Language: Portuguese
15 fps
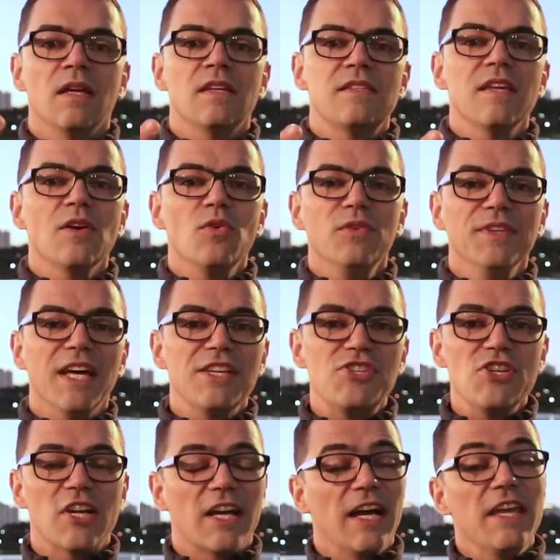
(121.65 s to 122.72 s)
Segunda
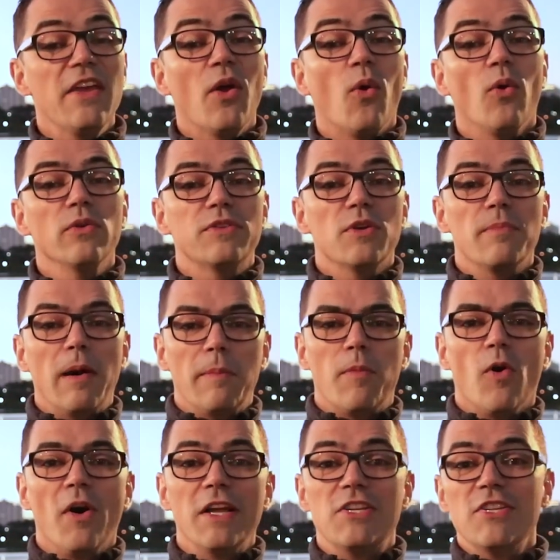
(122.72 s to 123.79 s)
dica: encontre uma
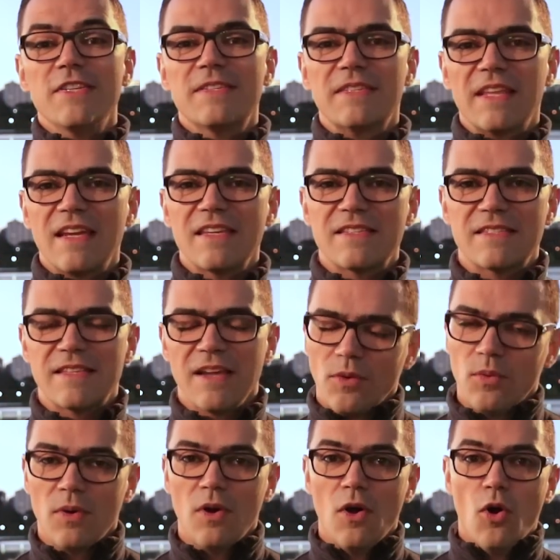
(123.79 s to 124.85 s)
boa
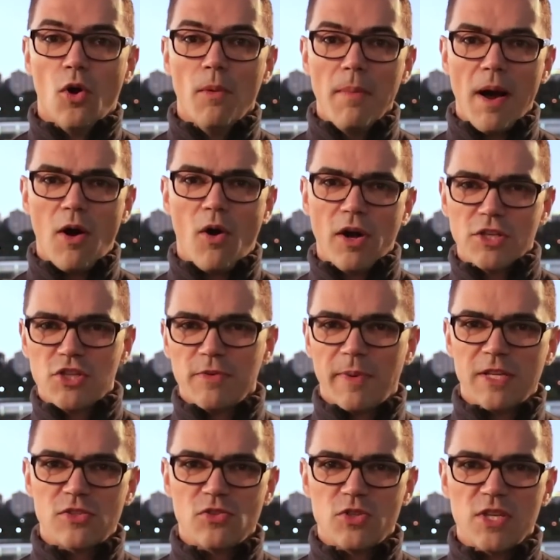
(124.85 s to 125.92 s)
distração. Uma
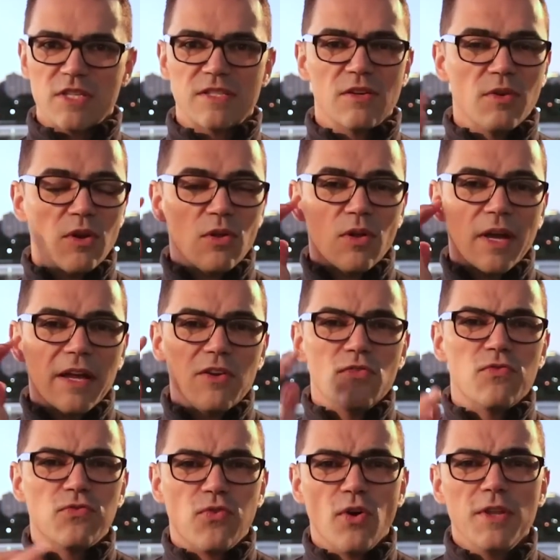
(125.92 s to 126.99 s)
ótima sugestão é colocar um
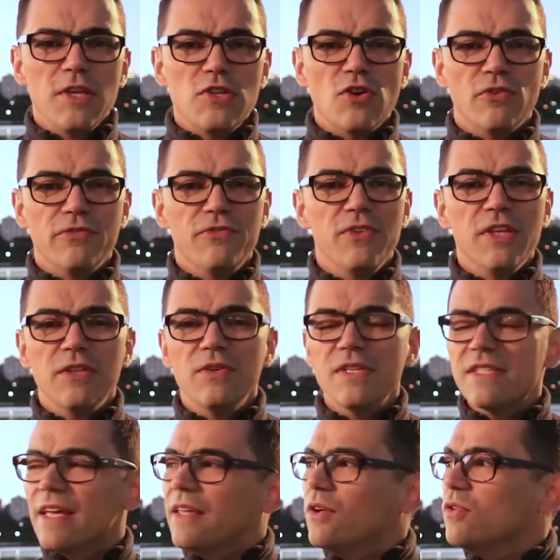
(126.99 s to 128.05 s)
fone de ouvido e
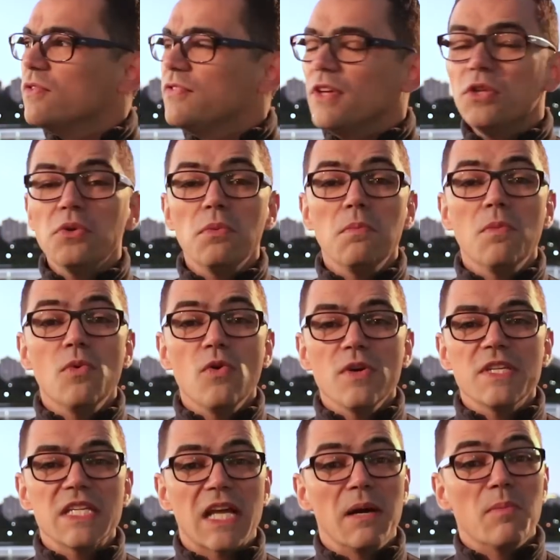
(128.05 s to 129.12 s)
sair ouvindo
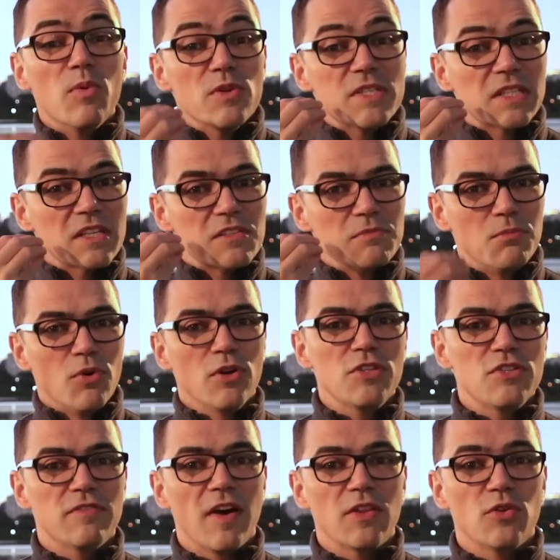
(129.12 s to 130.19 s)
música, músicas
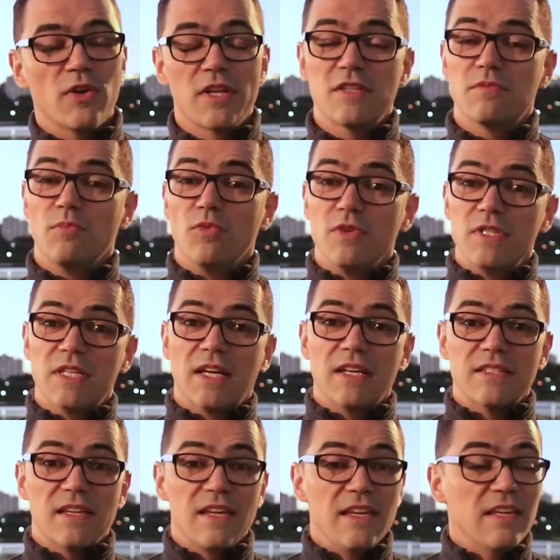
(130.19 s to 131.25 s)
motivadoras,
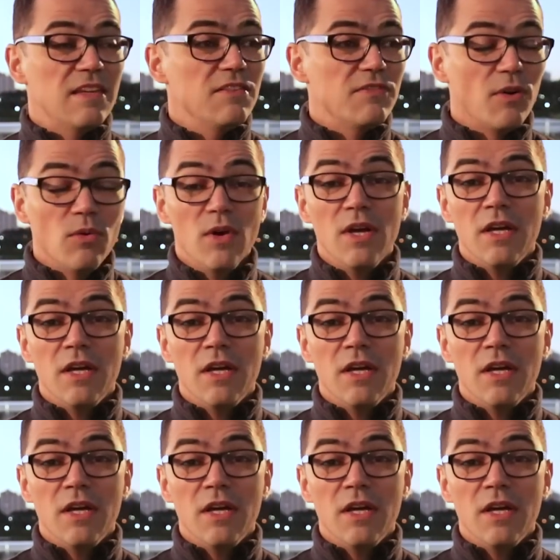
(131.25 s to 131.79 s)
músicas aí que vão